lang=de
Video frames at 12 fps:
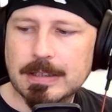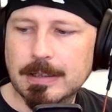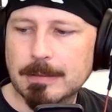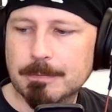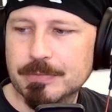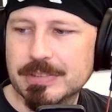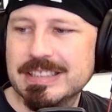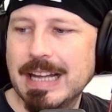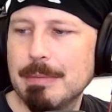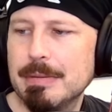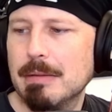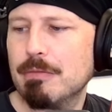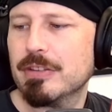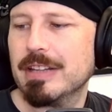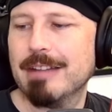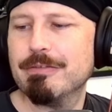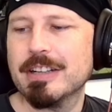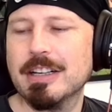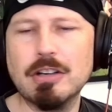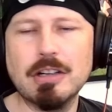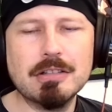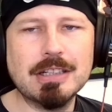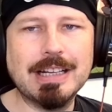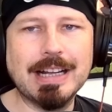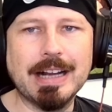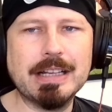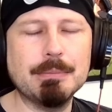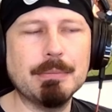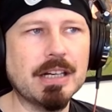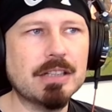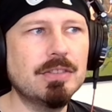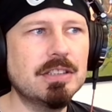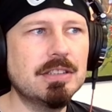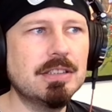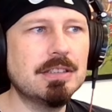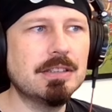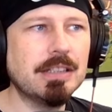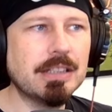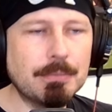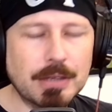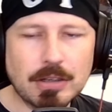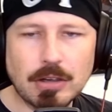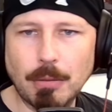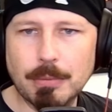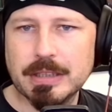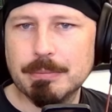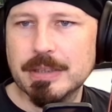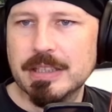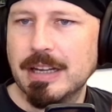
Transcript: Ähm, das habe ich aber von Anfang auch, auch klar gemacht, wie ich diese Dinge bekommen habe.